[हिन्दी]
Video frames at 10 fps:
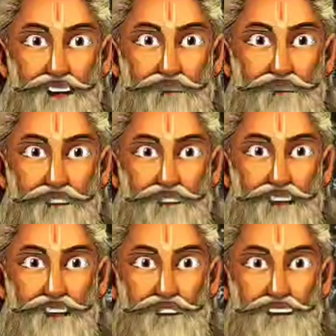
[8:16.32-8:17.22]
में
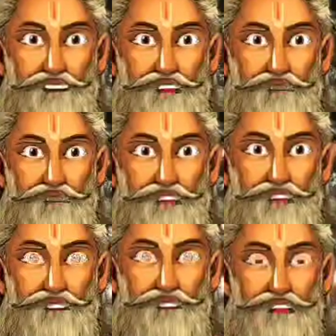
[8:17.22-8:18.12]
तवेको को उल्टा
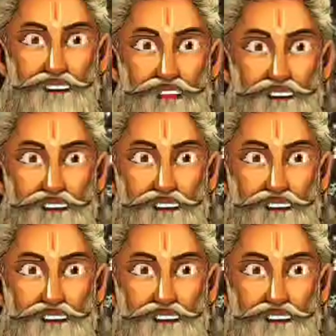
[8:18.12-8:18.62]
रखने से